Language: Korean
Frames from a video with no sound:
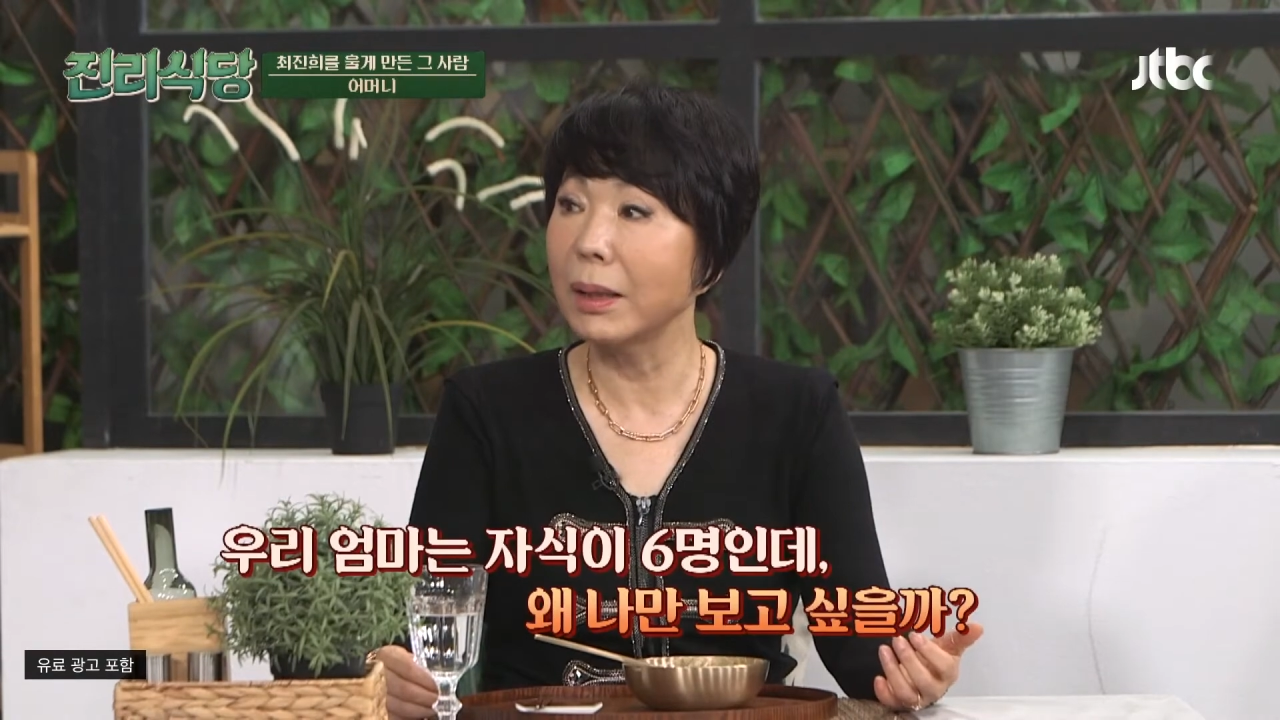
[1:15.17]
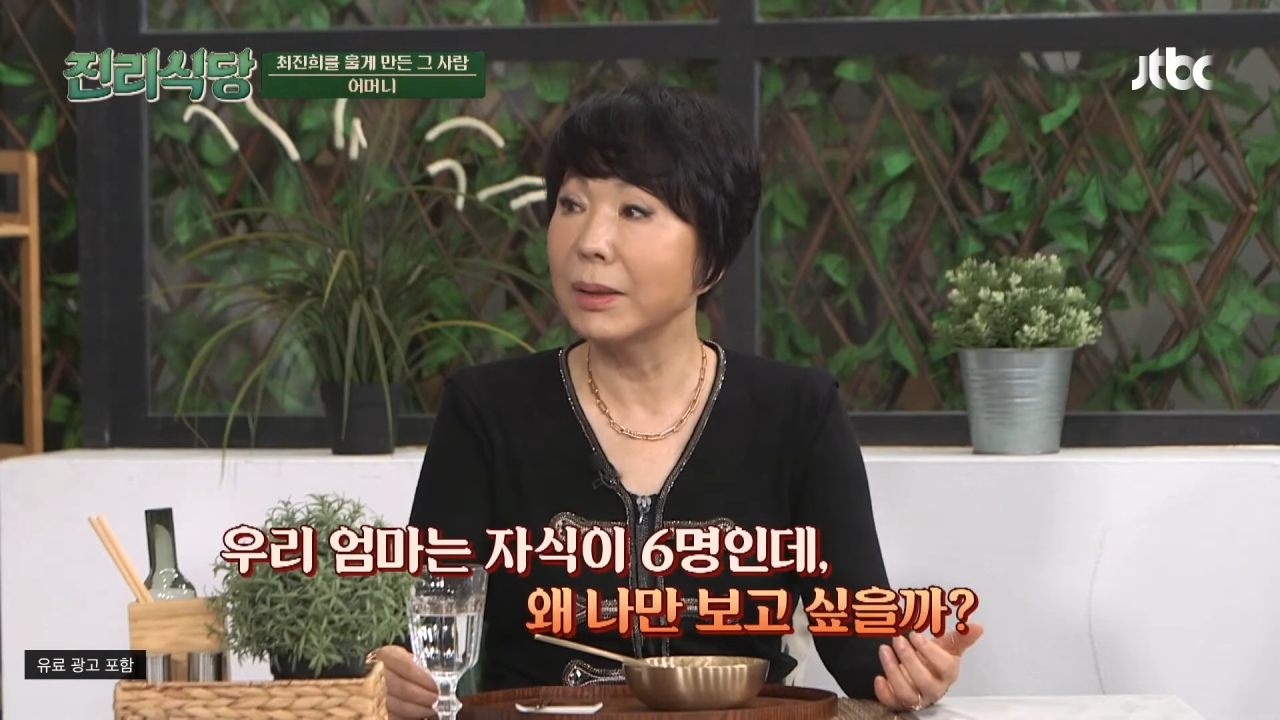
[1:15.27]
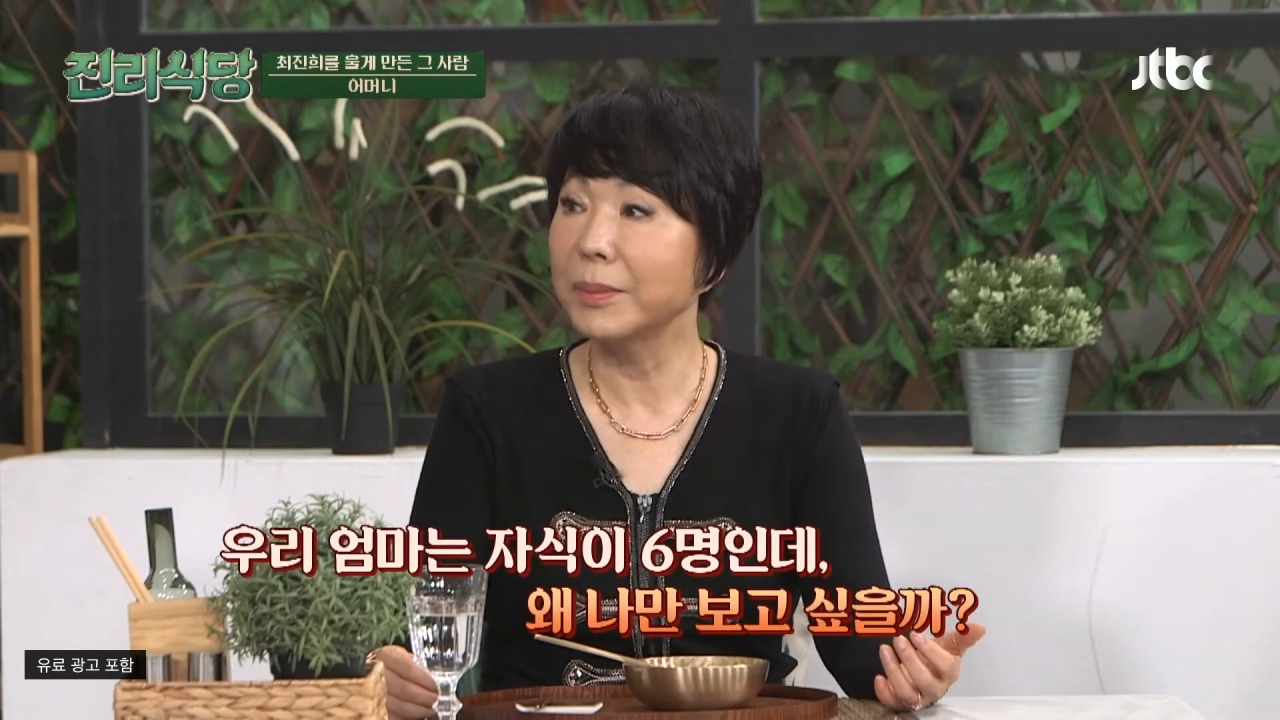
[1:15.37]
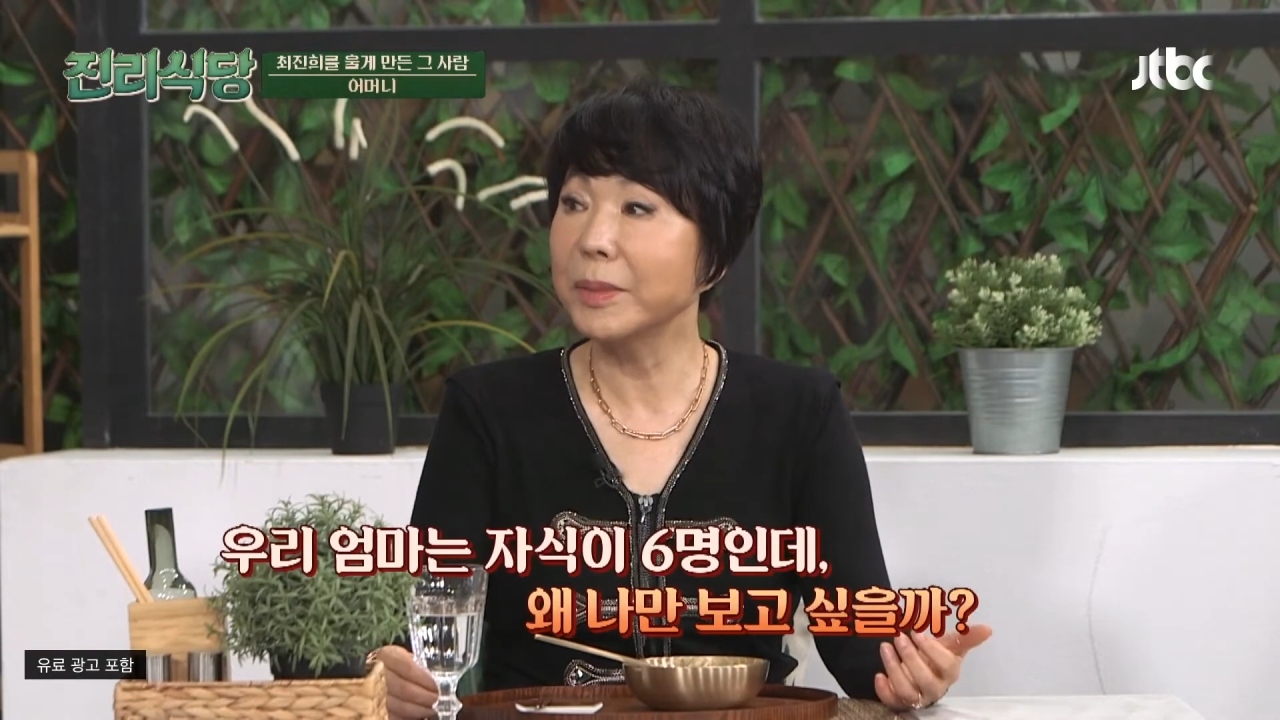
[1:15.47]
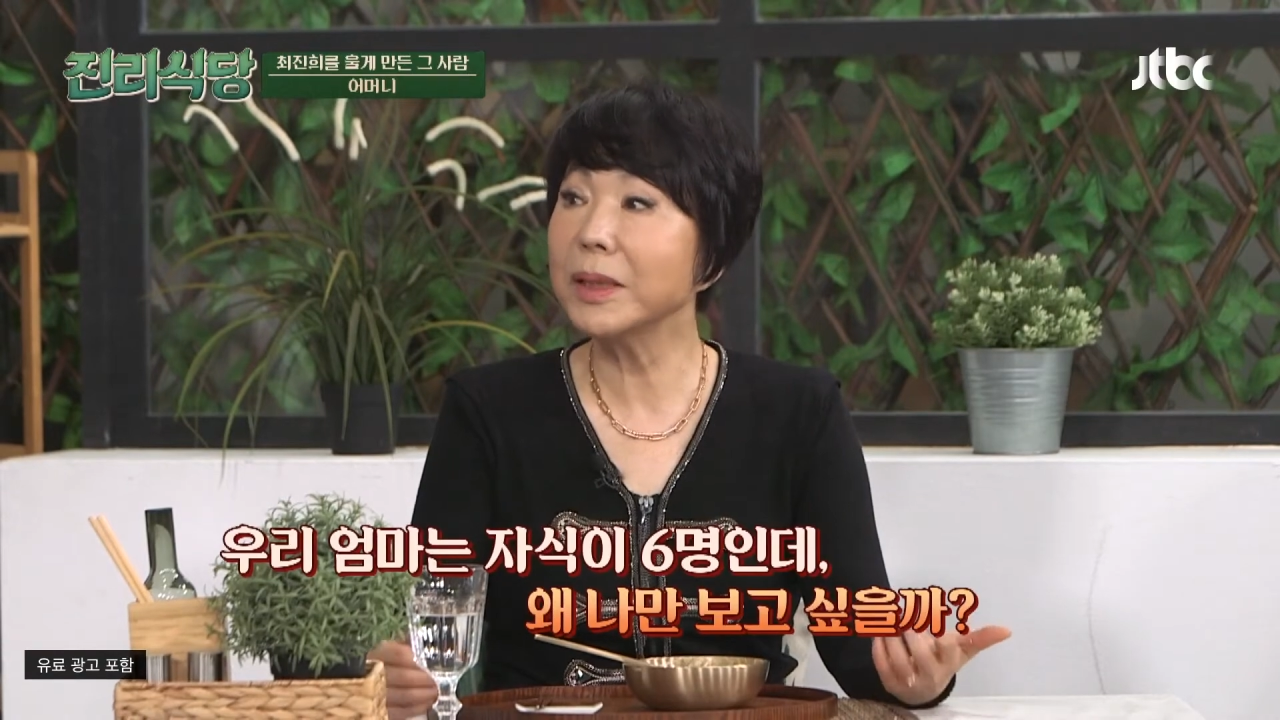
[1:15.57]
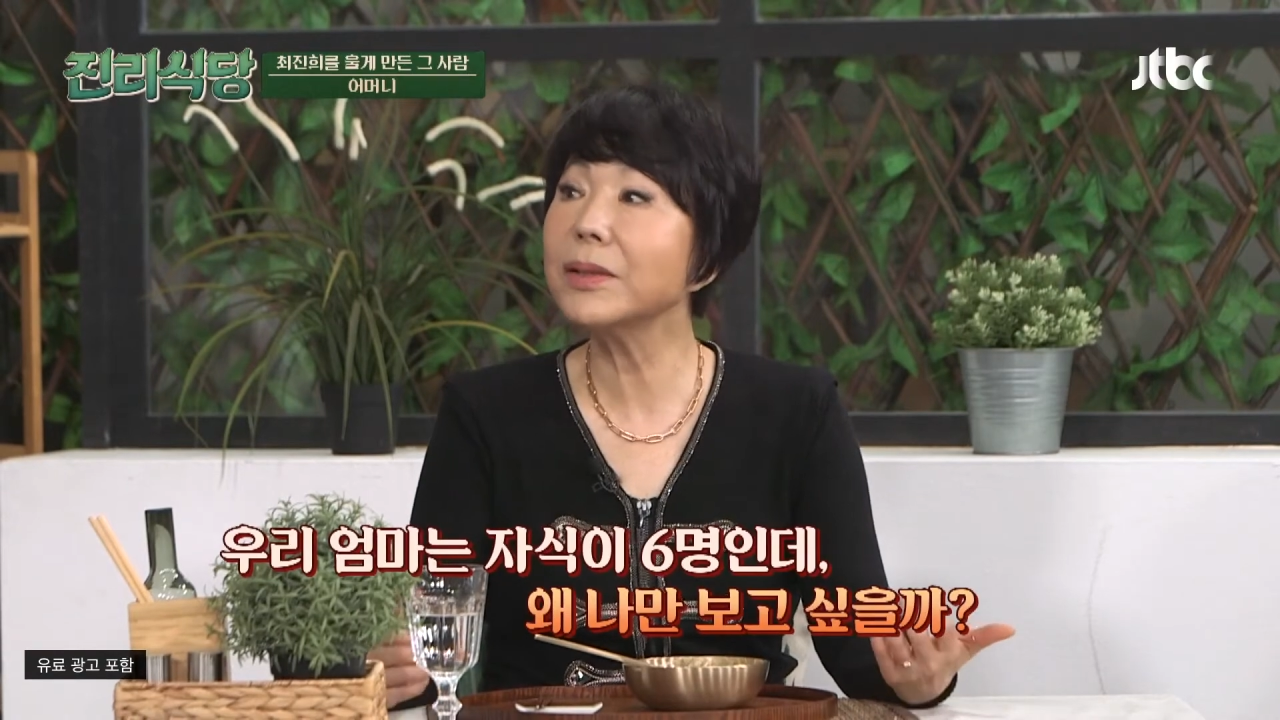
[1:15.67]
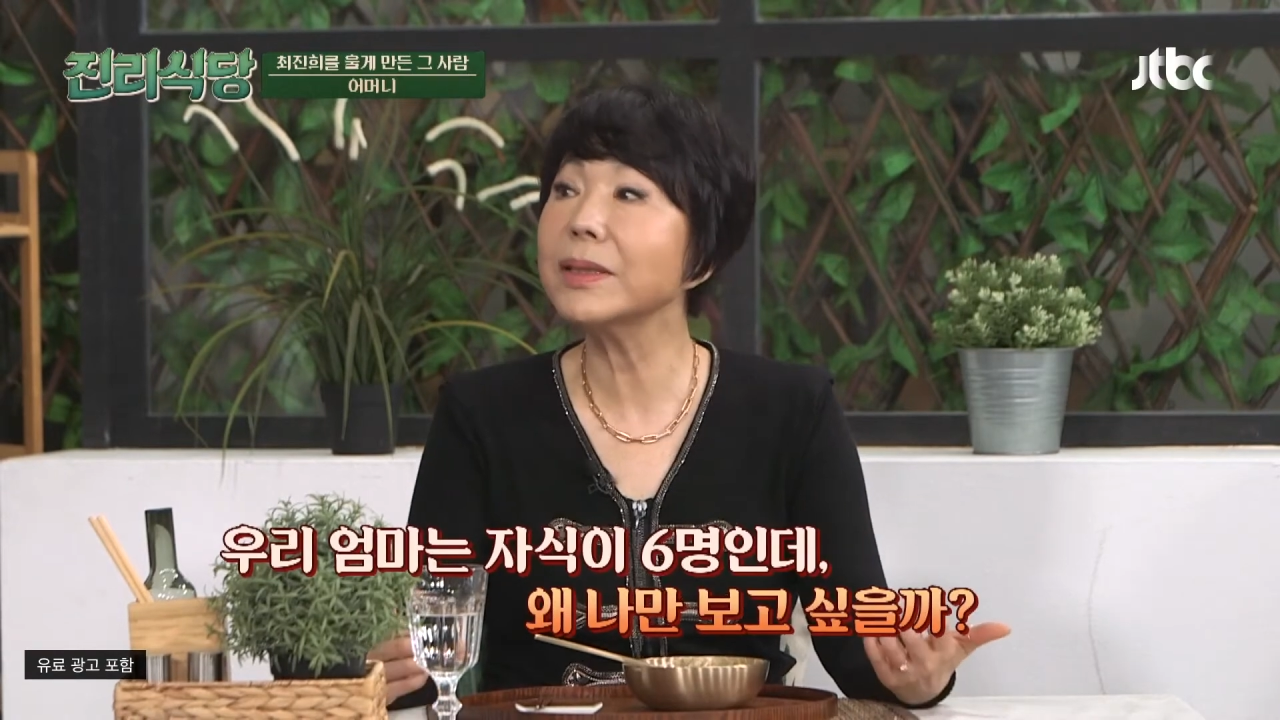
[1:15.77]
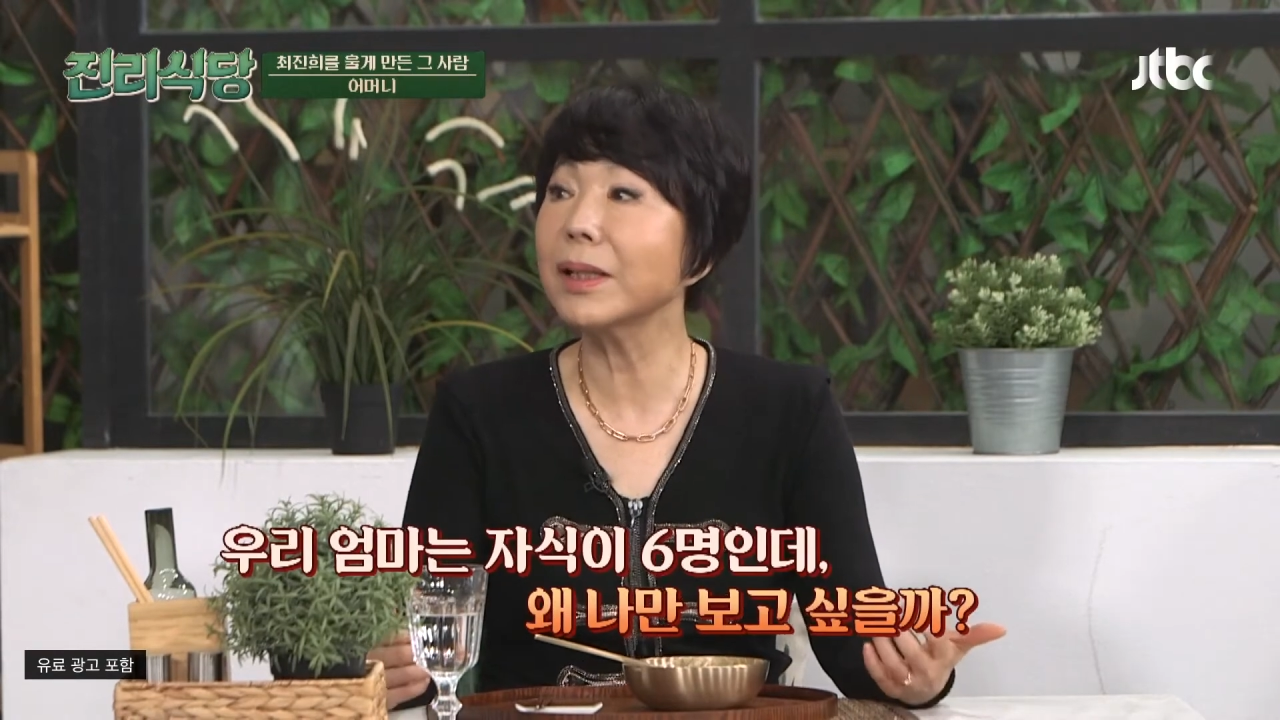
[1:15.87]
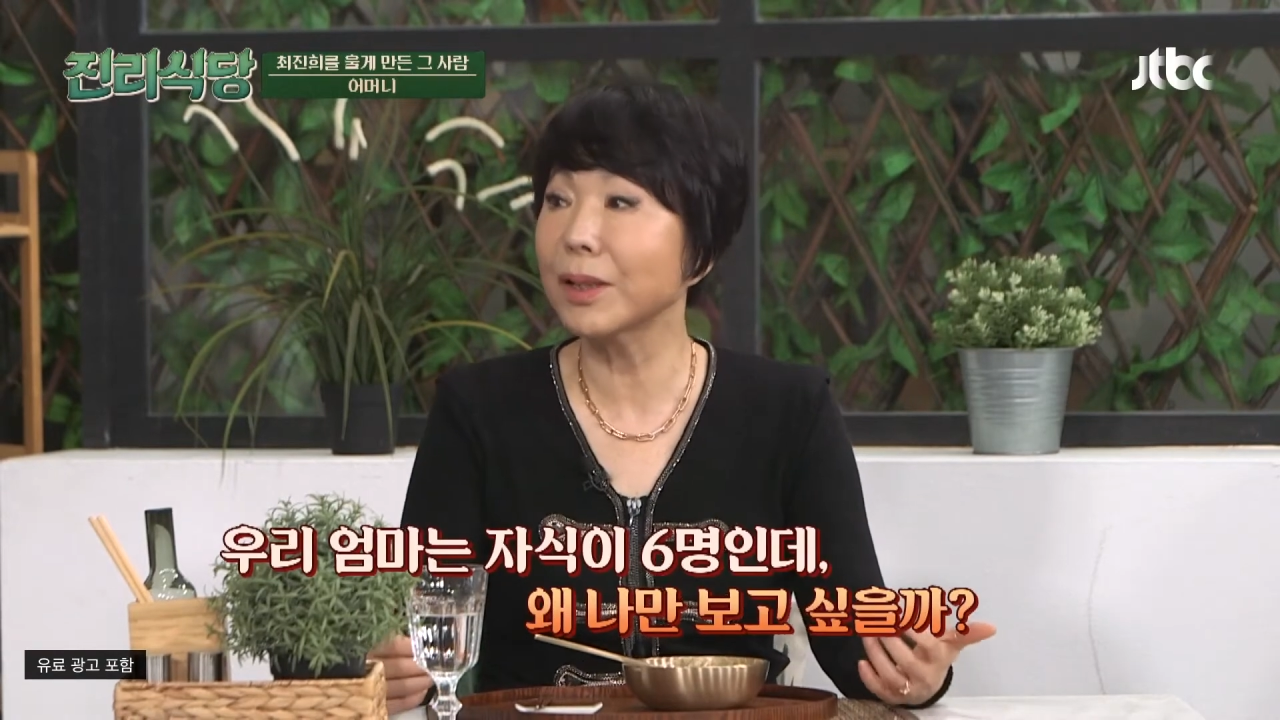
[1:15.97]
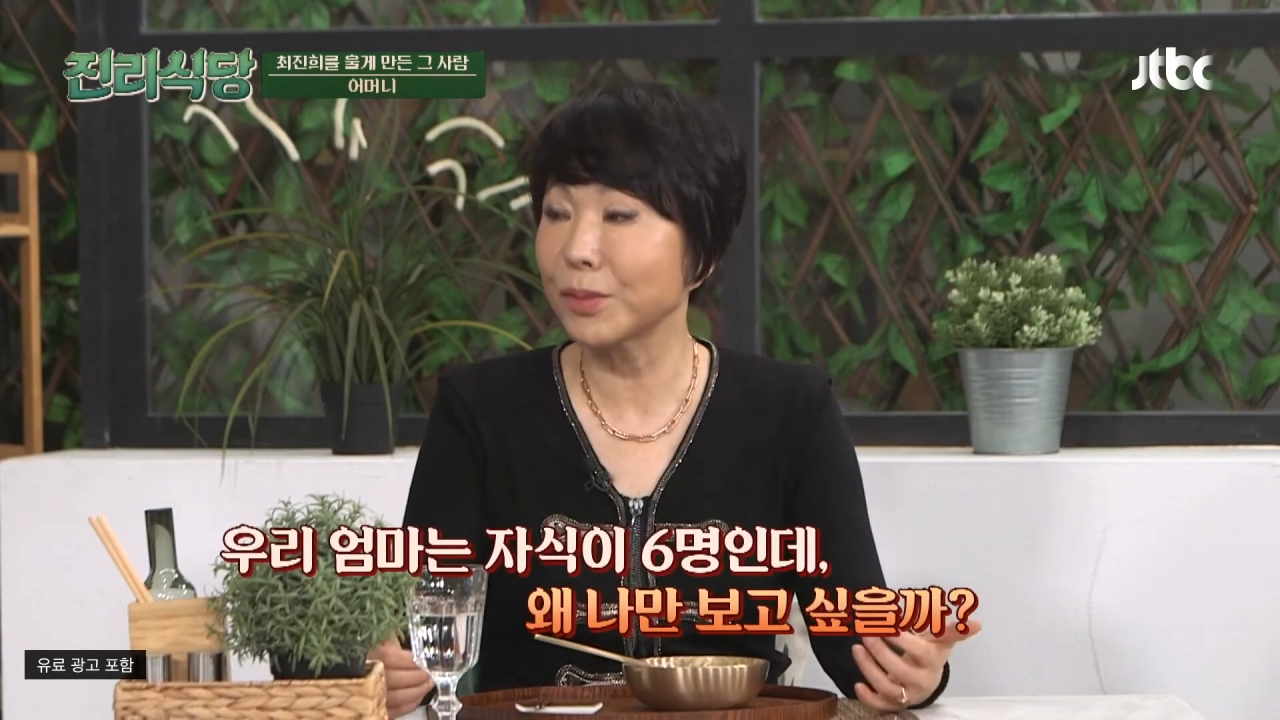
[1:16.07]
음.
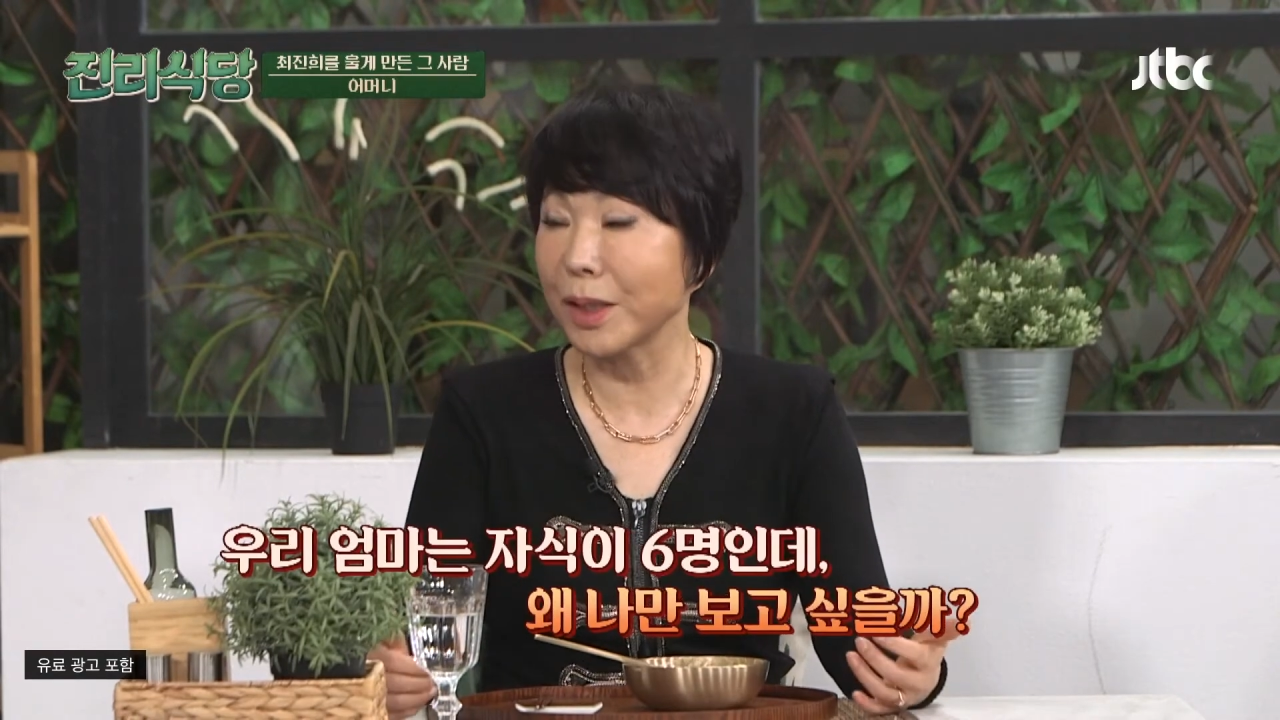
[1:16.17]
이런 생각도